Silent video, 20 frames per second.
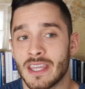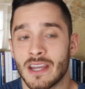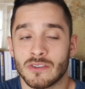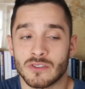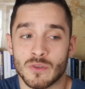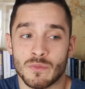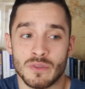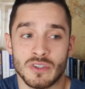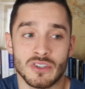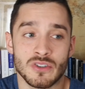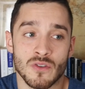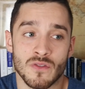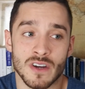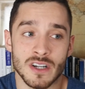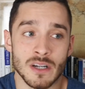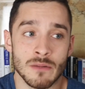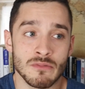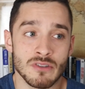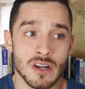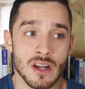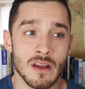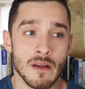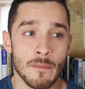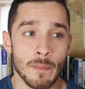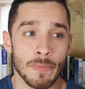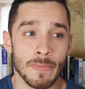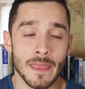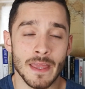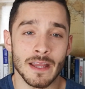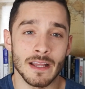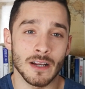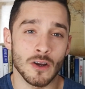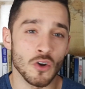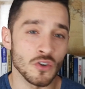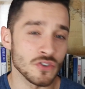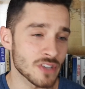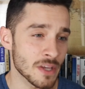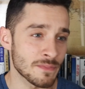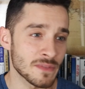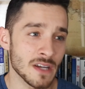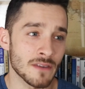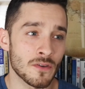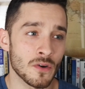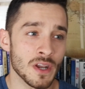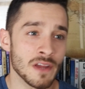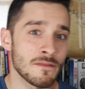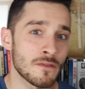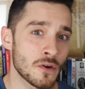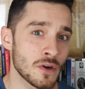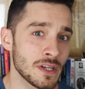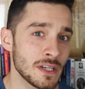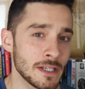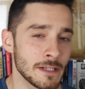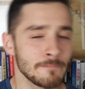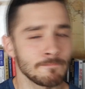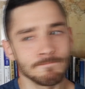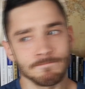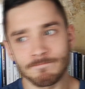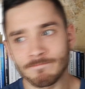Ja osobiście uważam, że koncepcja wolnej woli